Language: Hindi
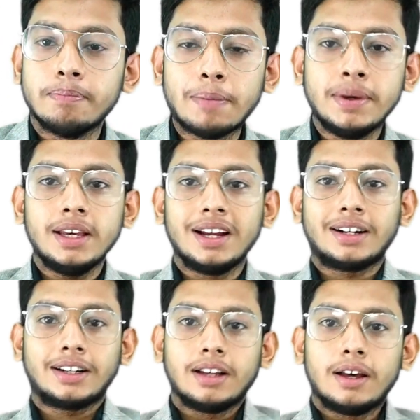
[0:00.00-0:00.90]
मैं भी
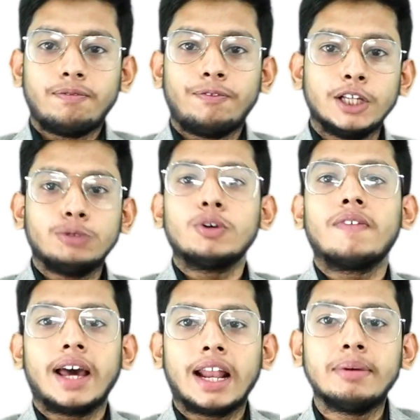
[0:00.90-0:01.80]

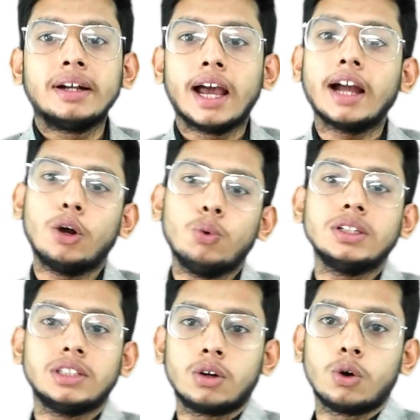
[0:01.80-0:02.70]
फेसबुक वगैरह में टैग
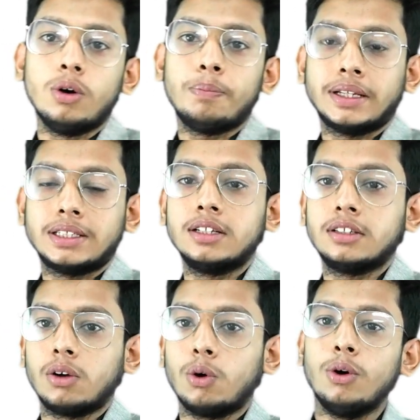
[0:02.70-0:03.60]
करूँगा सर को प्रेसिडेंट
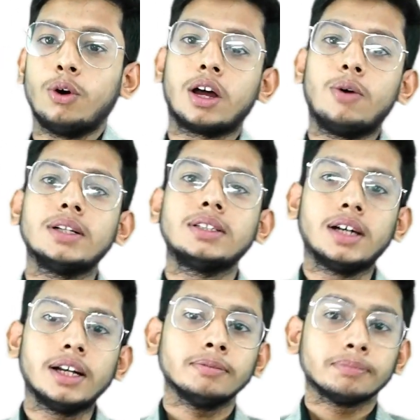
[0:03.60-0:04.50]
सर को और कहूँगा
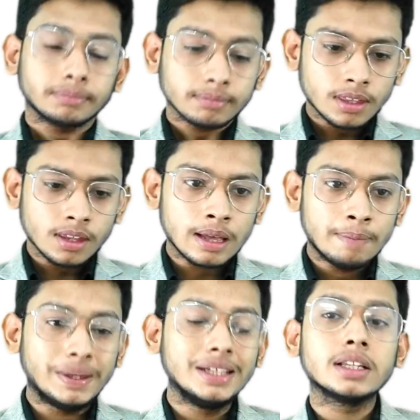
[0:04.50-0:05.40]
सर
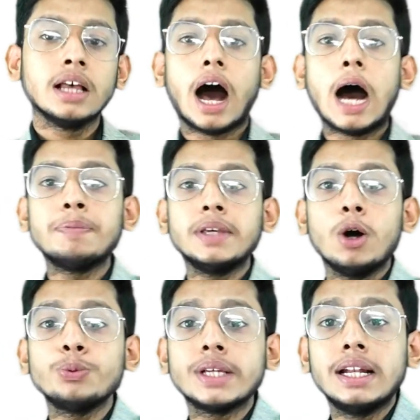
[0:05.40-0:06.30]
प्लीज़ आप ये
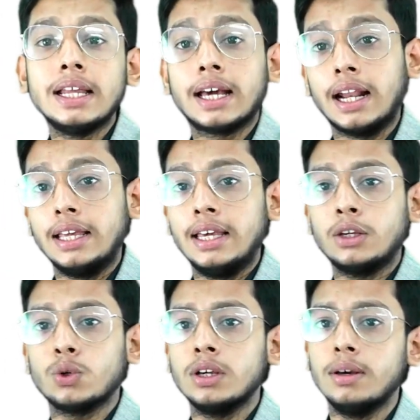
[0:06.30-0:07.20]
ऑप्शन लेकर आइए
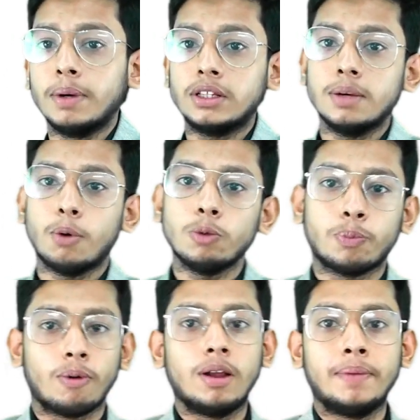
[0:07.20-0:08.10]
क्योंकि बच्चे
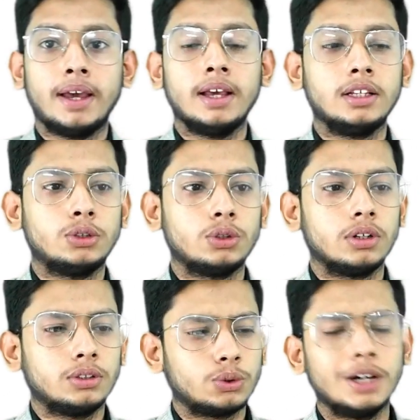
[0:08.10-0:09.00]
बहुत प्रॉब्लम है
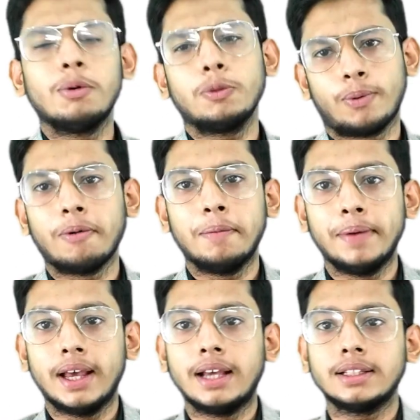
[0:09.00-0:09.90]
स्टूडेंट बहुत प्रॉब्लम
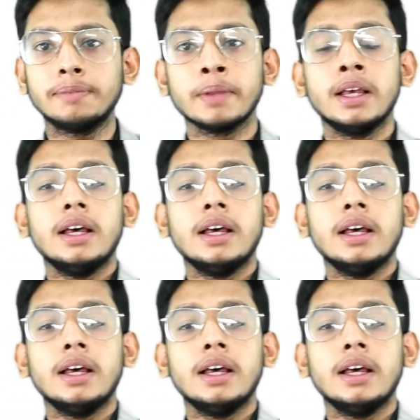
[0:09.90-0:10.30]
में है आई थिंक